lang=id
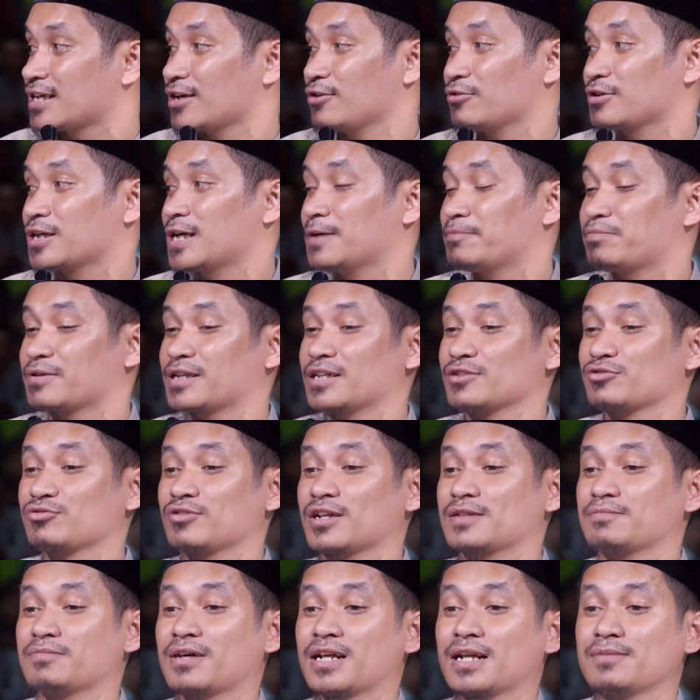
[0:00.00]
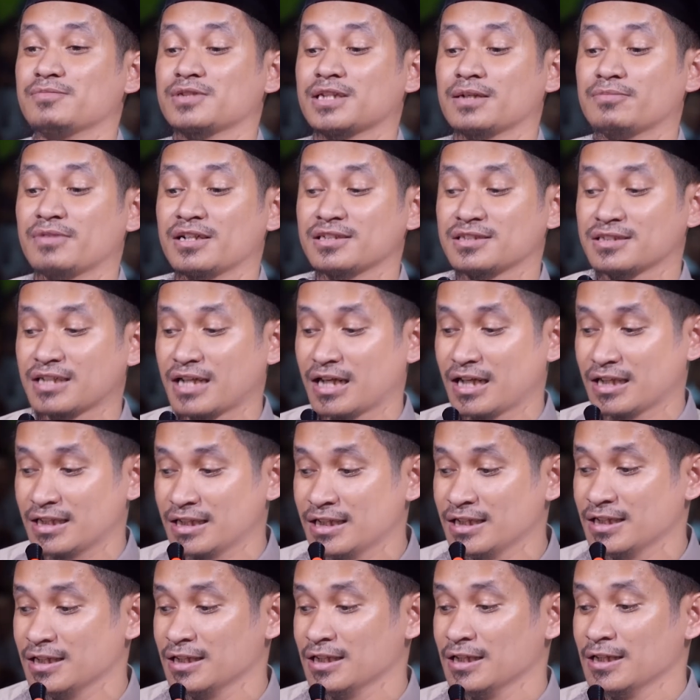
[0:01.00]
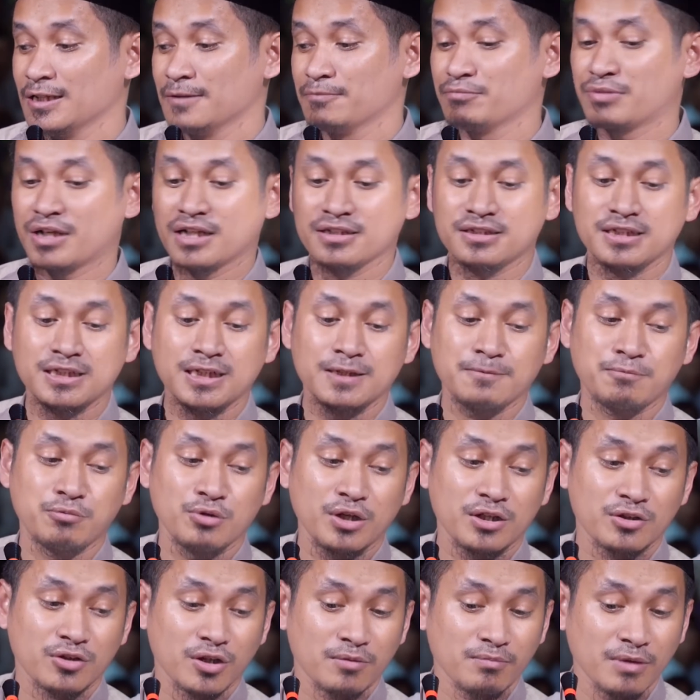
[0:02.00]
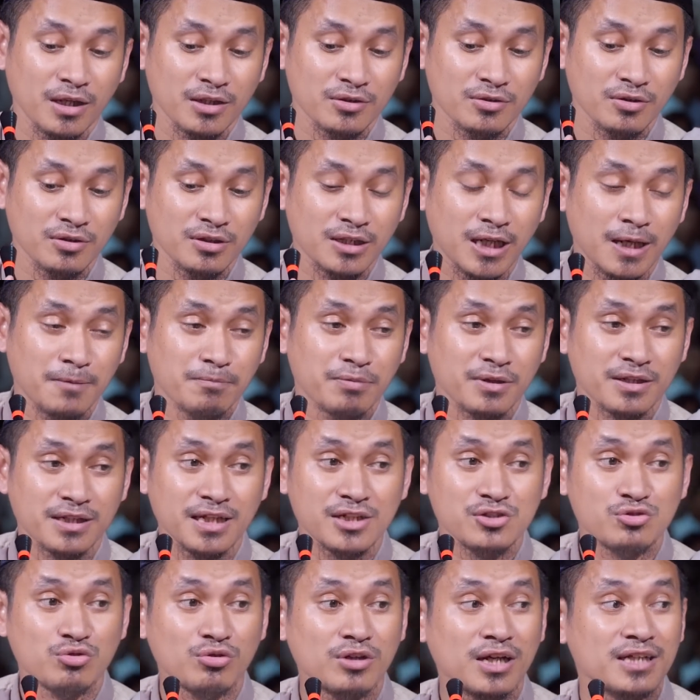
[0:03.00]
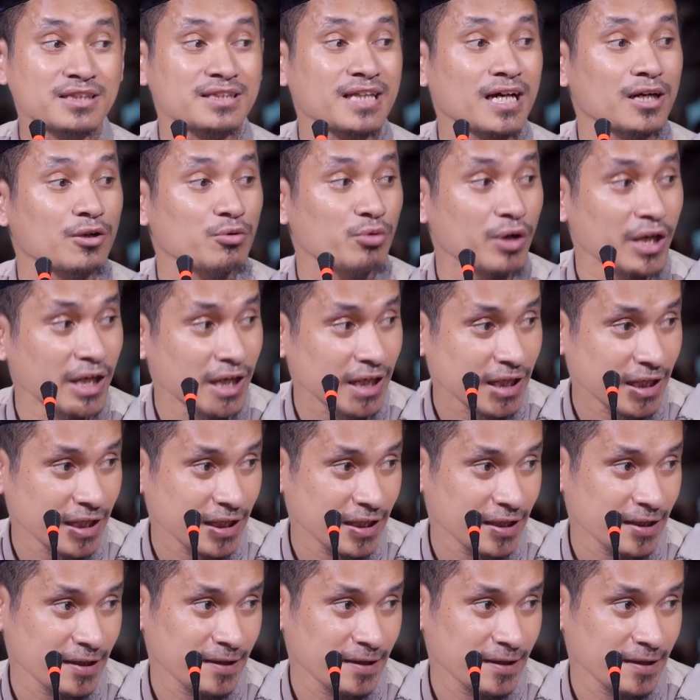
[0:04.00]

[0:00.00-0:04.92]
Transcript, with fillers: Kalau nggak pernah sholat malam sama sekali, berarti di bulan Ramadan nggak pernah sholat tarweh.